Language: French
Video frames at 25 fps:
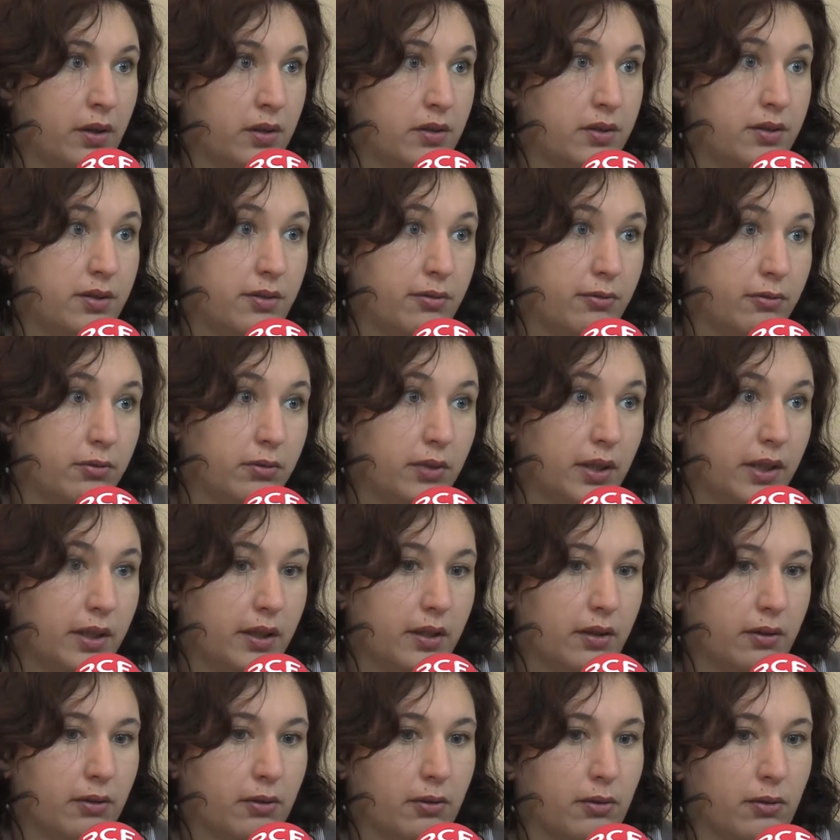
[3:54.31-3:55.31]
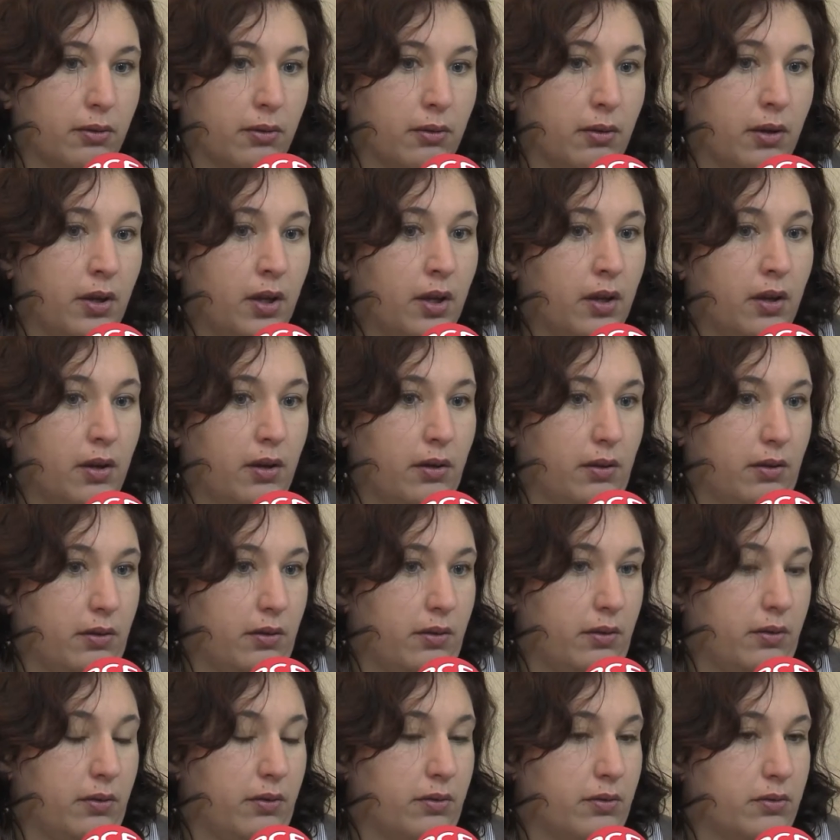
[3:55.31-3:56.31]
Si vous voulez, euh,
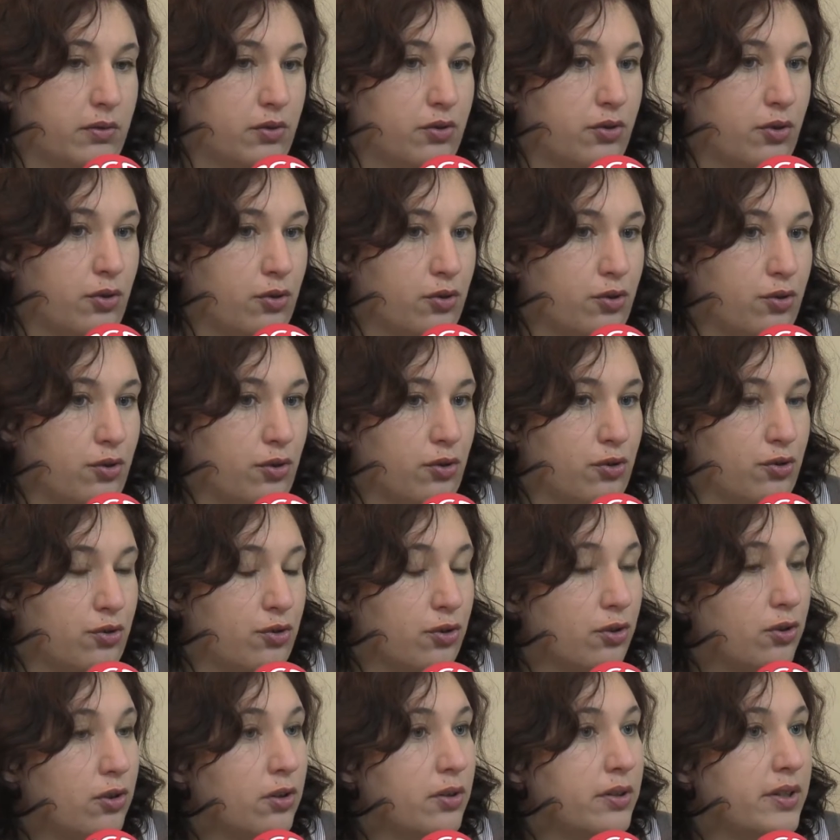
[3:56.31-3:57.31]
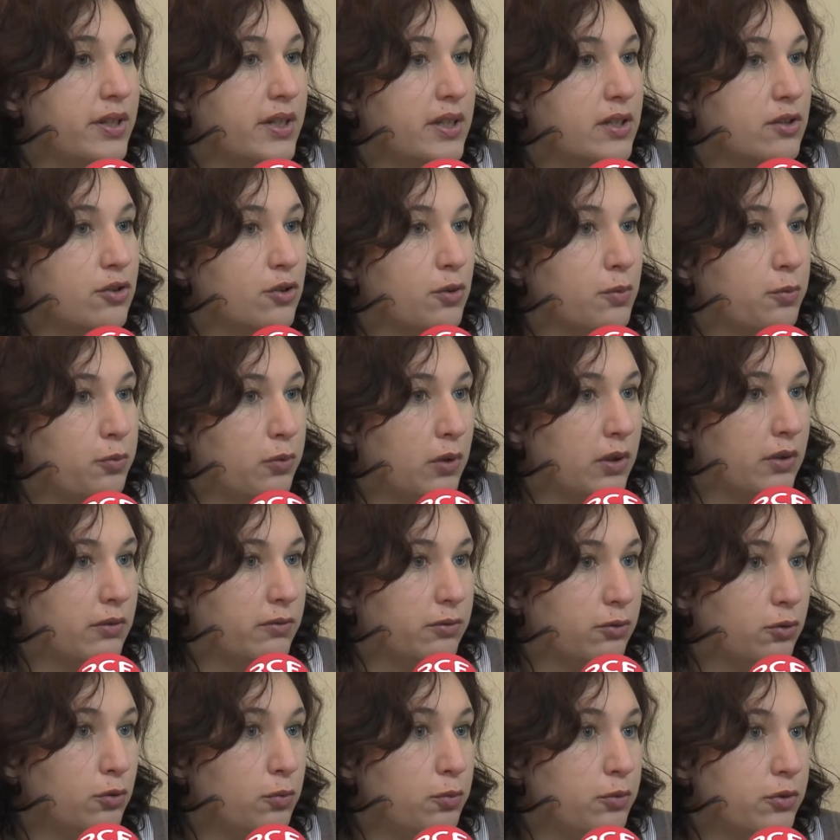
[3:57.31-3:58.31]
euh, je, connais ce point de
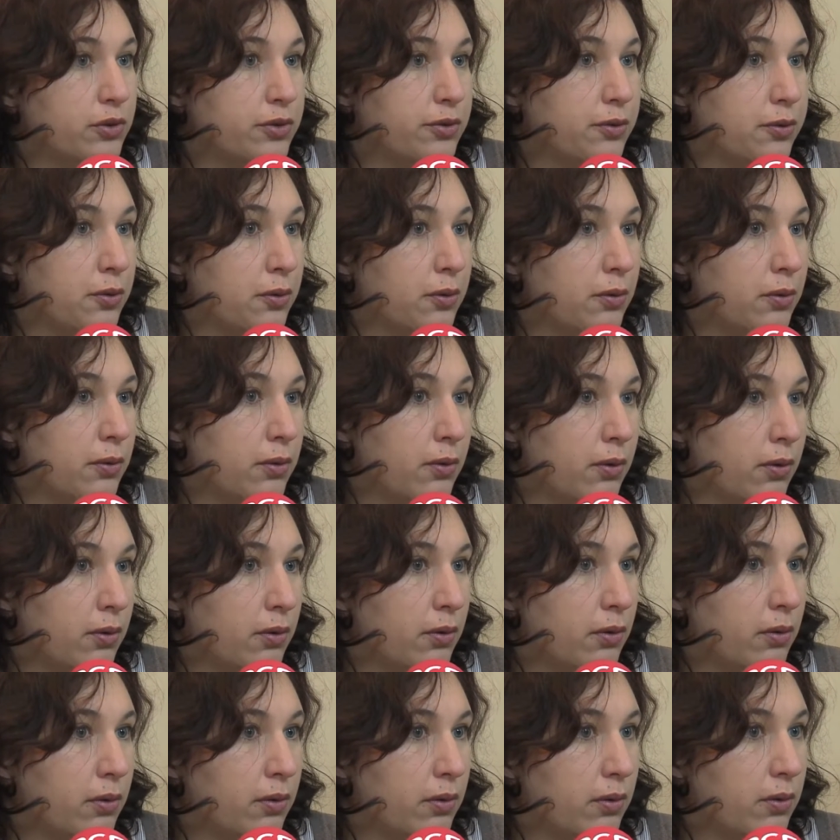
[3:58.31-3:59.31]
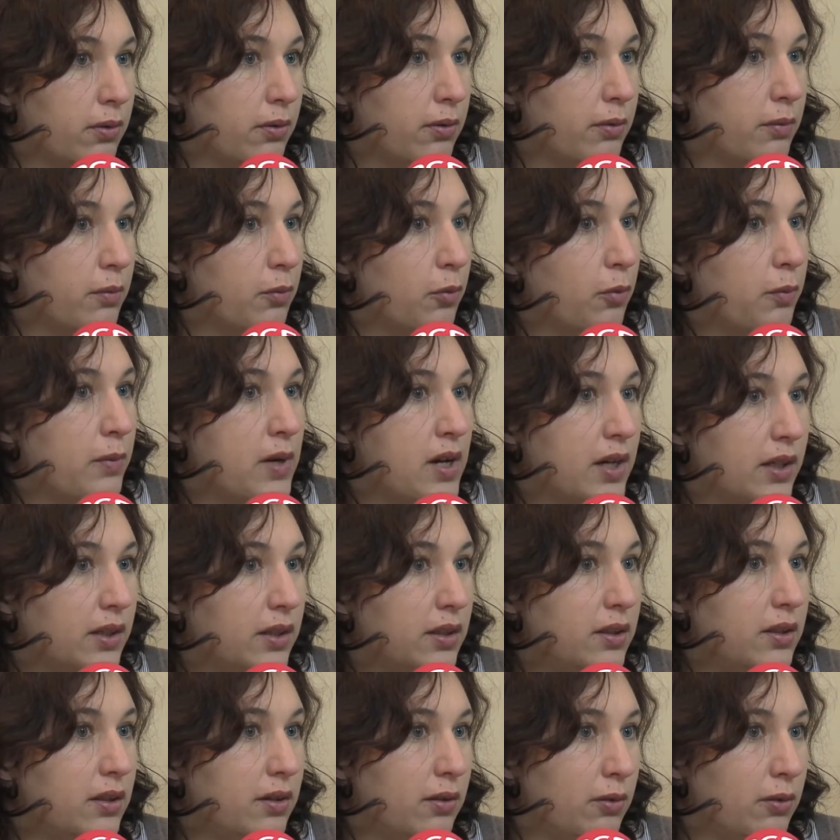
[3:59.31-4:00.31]
vue puisque euh, mon mari